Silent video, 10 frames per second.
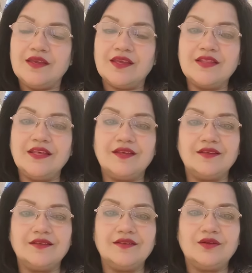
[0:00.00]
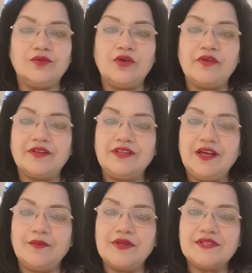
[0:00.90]
यदि वह व्यक्ति
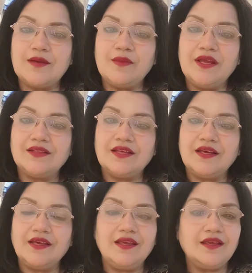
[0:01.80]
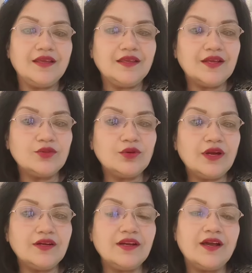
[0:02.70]
आपके सामने आता है या
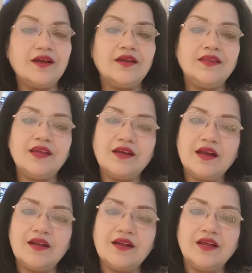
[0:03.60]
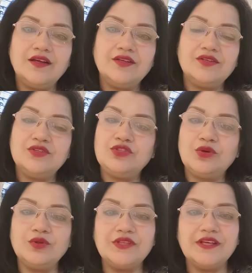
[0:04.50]
दुर्घटना या घटना जो
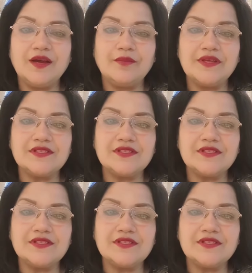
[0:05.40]
होती है आपके